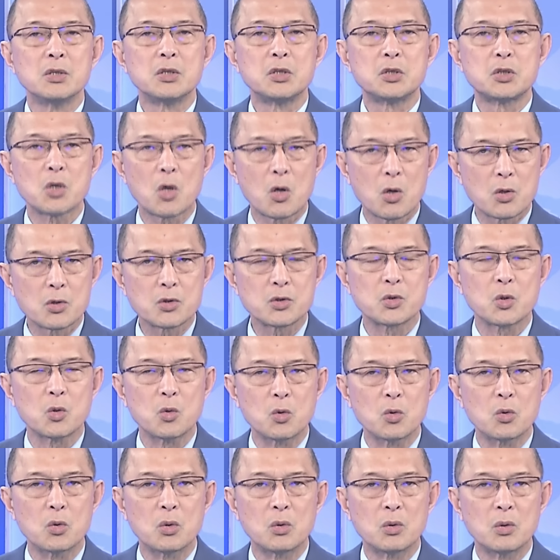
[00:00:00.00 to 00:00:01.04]
cho
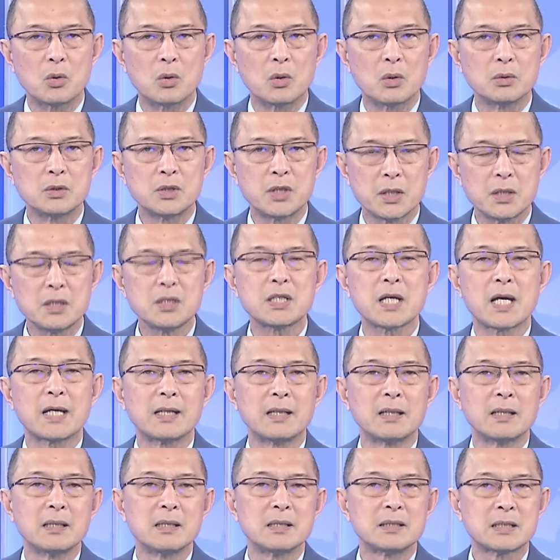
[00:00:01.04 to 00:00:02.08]
dù chiến
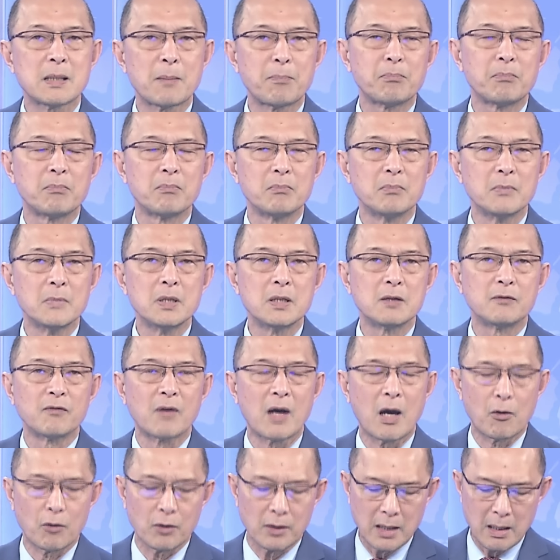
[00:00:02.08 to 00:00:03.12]
tranh sắp bước
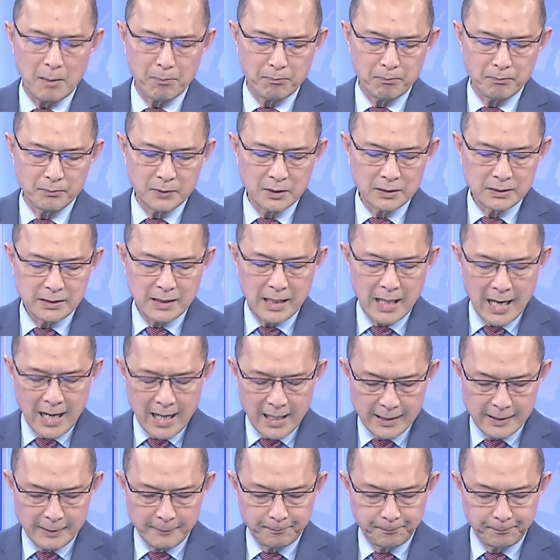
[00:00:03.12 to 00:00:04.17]
vào năm thứ
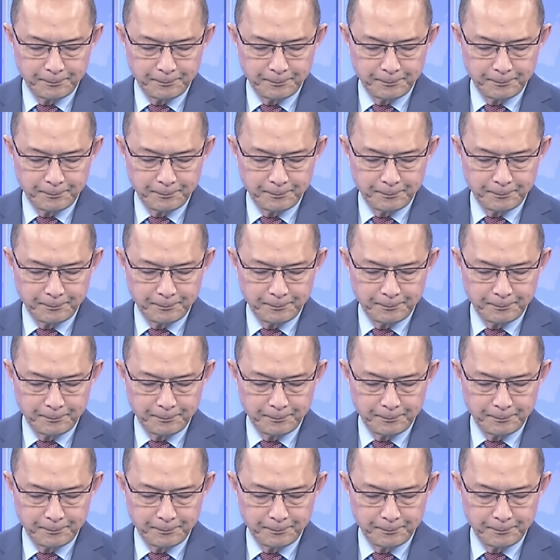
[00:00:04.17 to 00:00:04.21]
hai.